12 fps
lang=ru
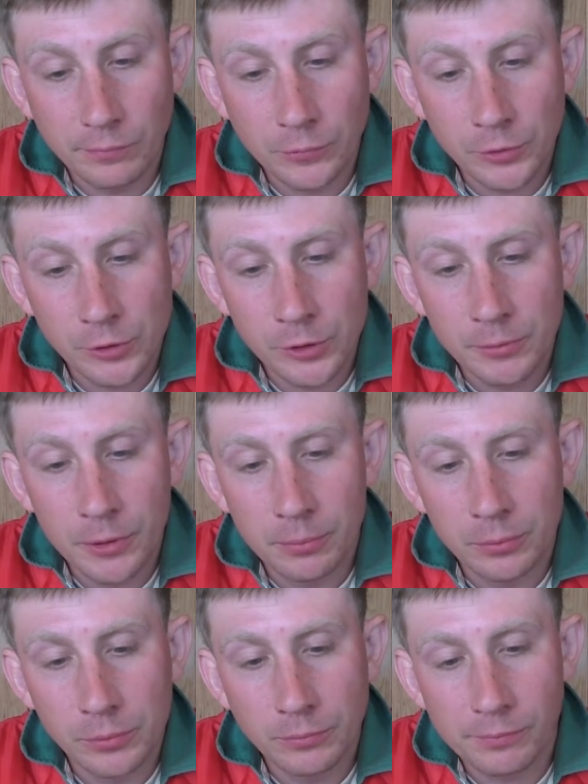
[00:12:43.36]
Ну вот, ребят,
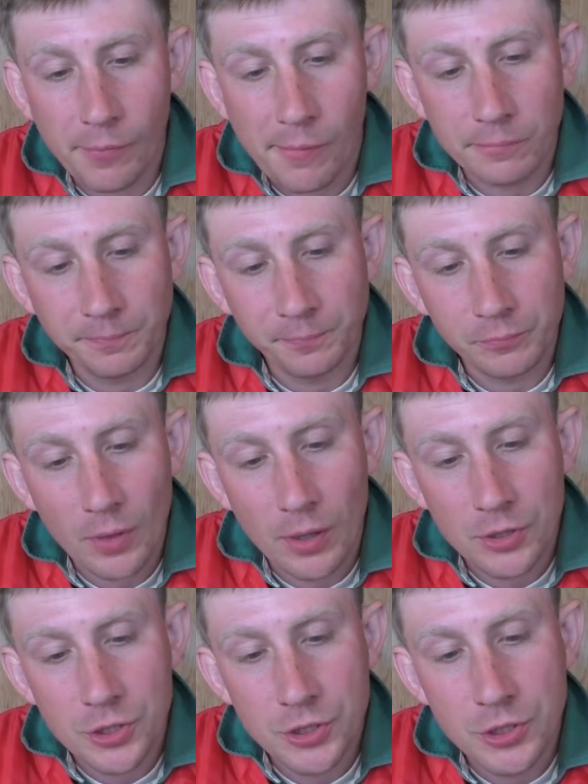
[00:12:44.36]

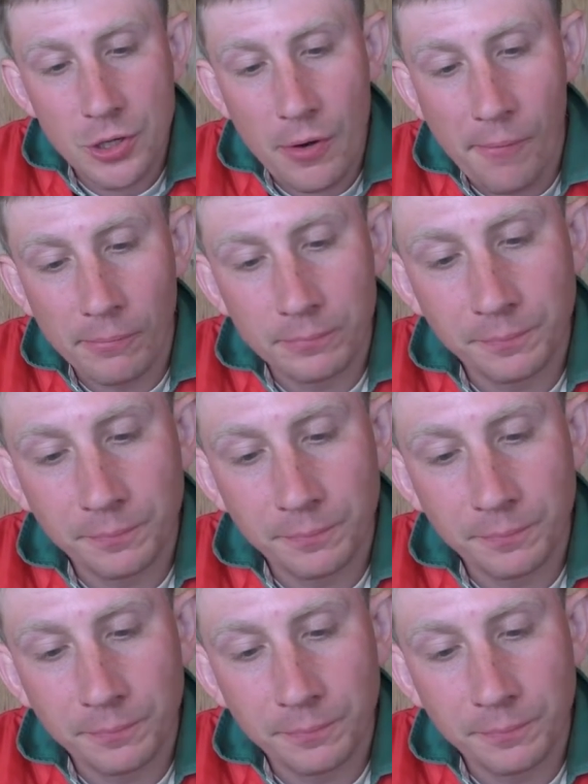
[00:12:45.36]
очистили